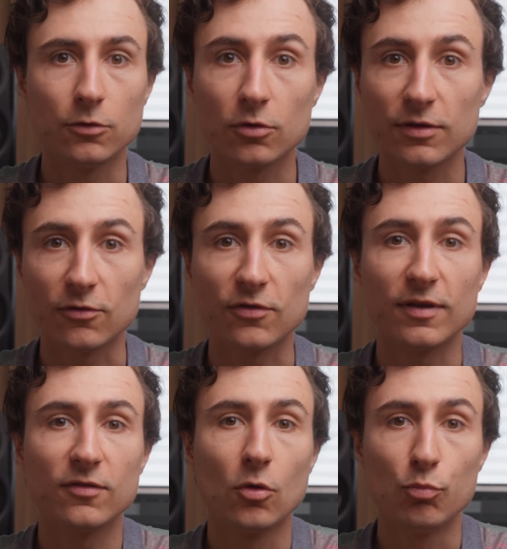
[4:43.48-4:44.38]
dans des
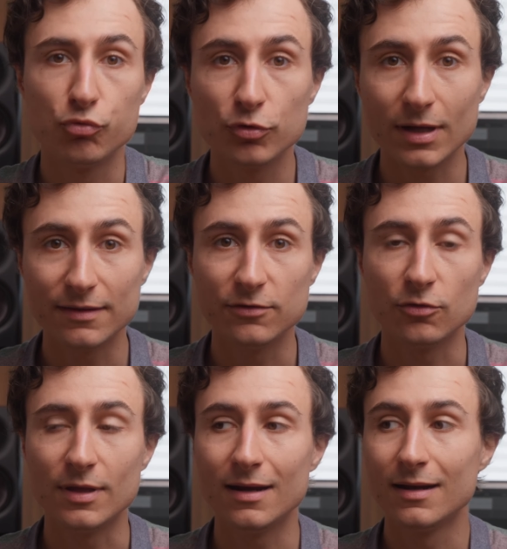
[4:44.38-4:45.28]
enceintes plus
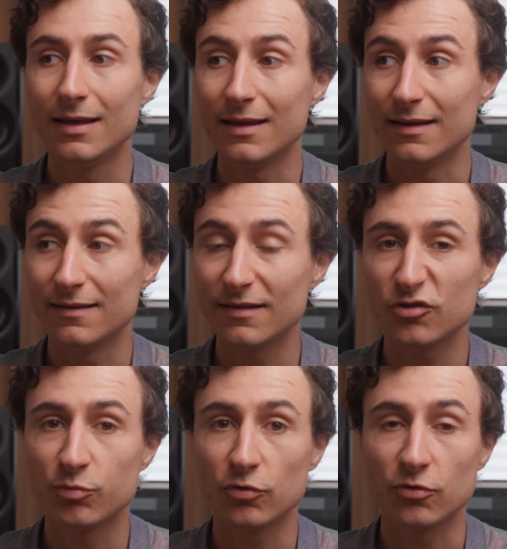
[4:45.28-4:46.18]
traditionnelles et
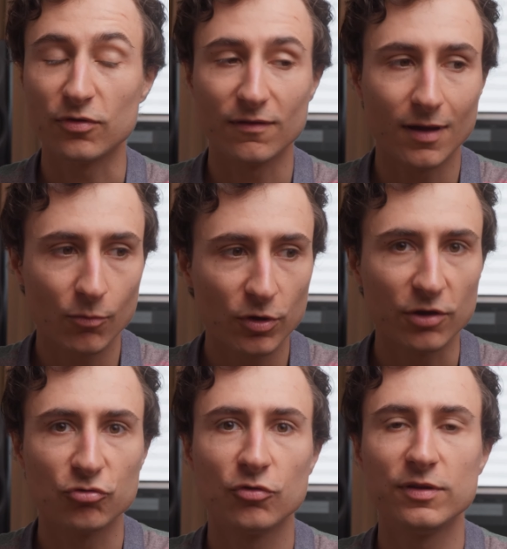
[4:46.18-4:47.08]
ça je pense que c'est vraiment
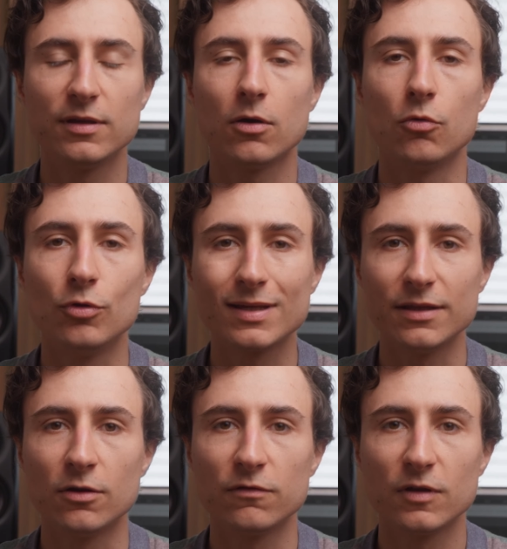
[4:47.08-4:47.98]
quelque chose qui rend le
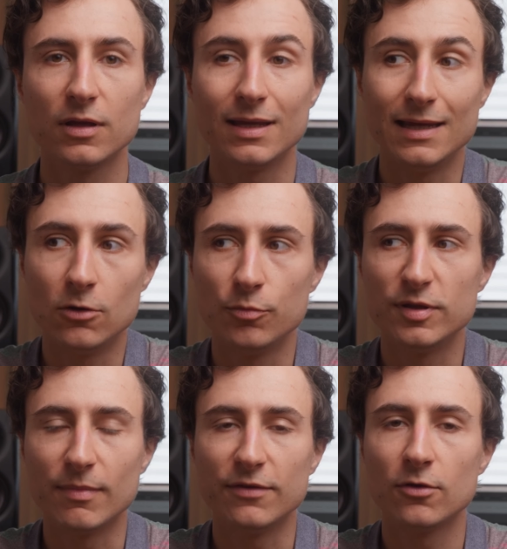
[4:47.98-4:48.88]
Trinov et
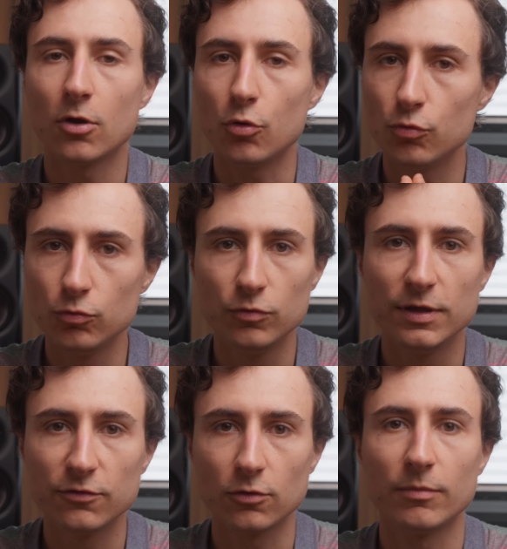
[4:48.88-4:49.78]
l'Optimizer
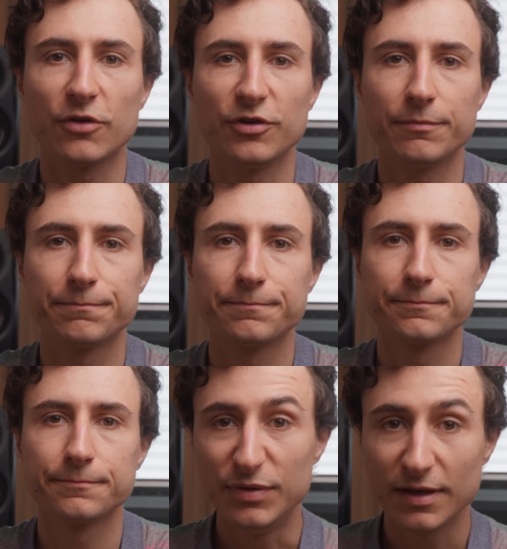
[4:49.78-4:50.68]
unique sur le marché.
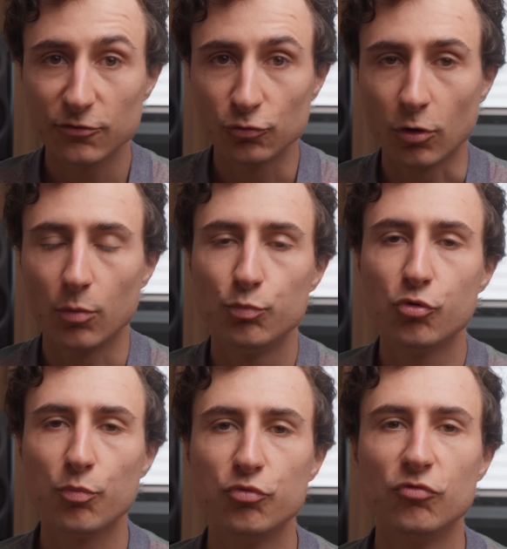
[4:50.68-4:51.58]
Bien sûr,
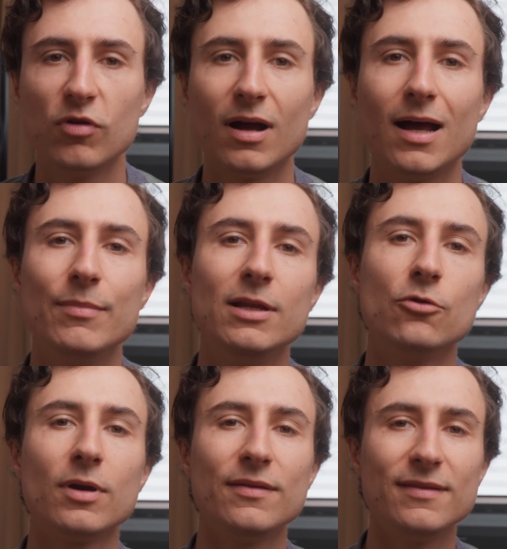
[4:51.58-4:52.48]
pour pouvoir
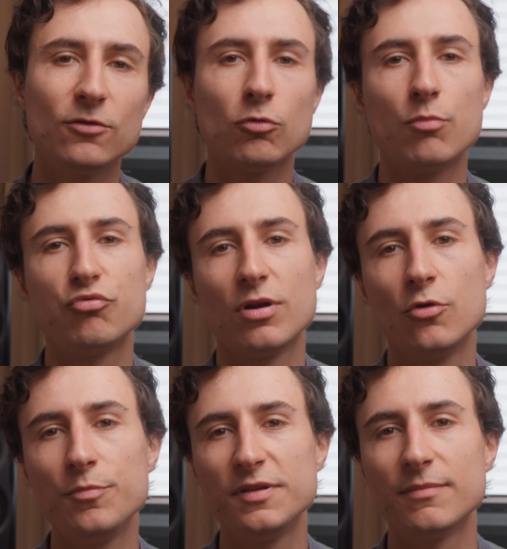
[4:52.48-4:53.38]
améliorer ces trois points,
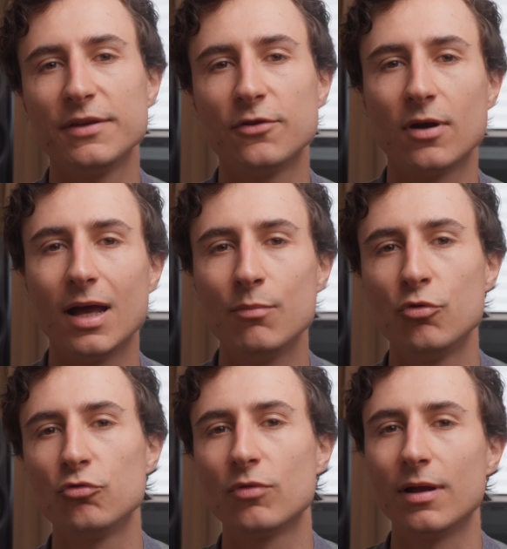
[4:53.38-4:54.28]
l'optimizer a
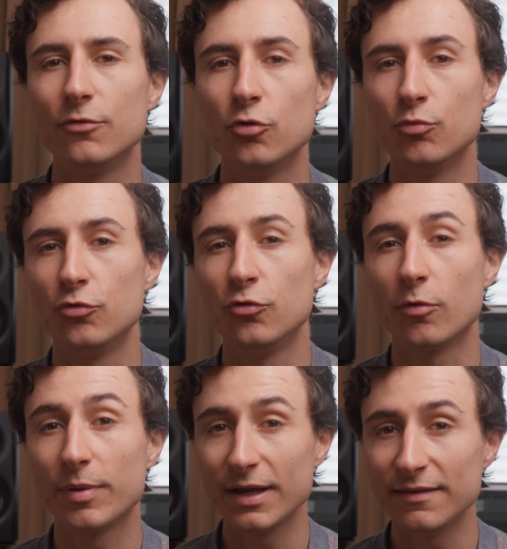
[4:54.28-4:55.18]
besoin de
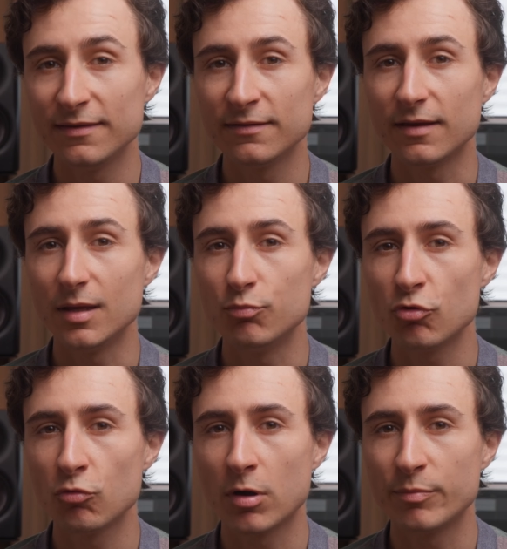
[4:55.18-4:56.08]
mesures précises et
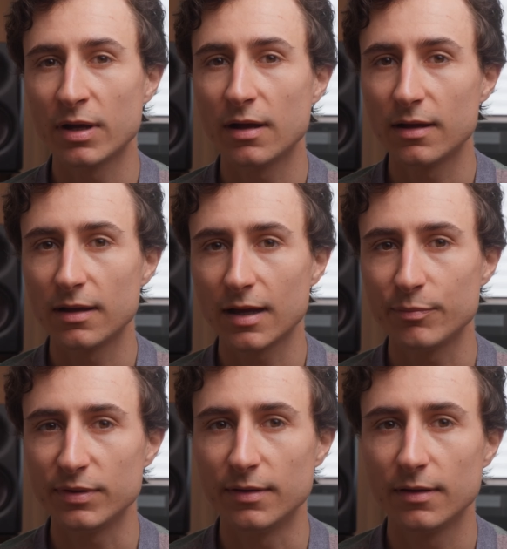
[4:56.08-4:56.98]
pourquoi pas
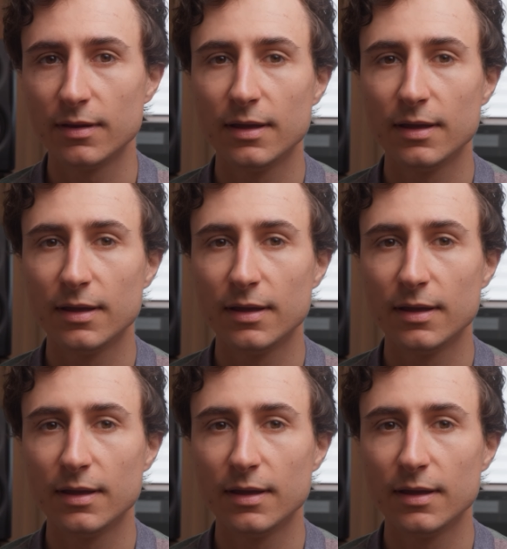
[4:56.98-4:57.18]
rapides.